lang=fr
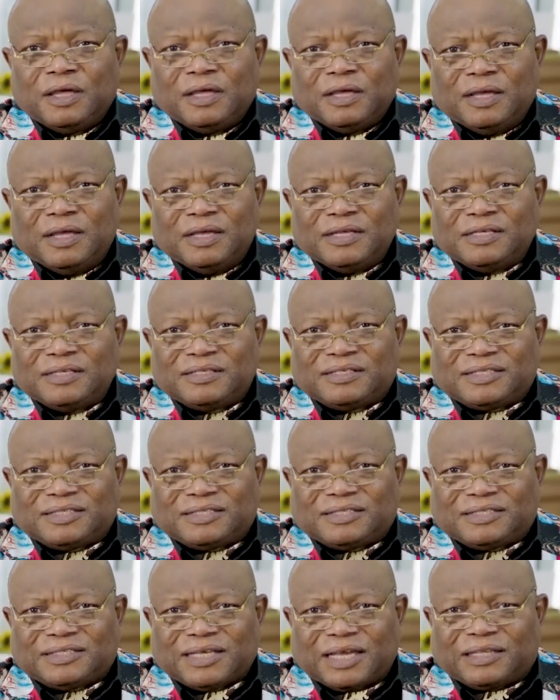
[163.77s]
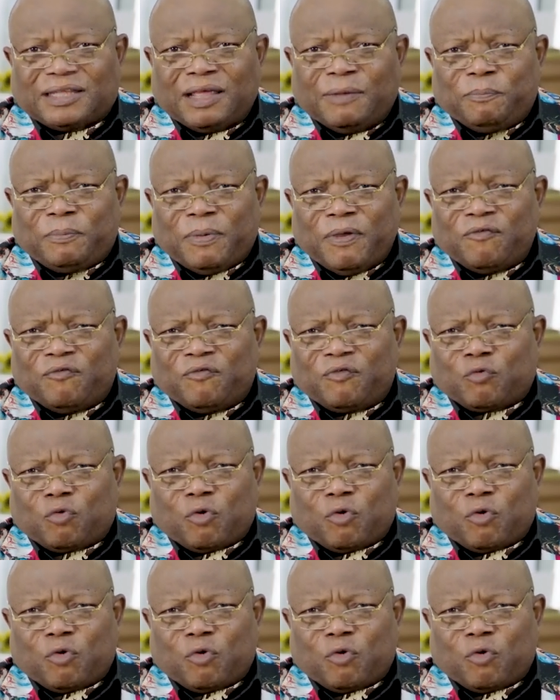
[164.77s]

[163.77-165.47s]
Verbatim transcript: euh, certains peuvent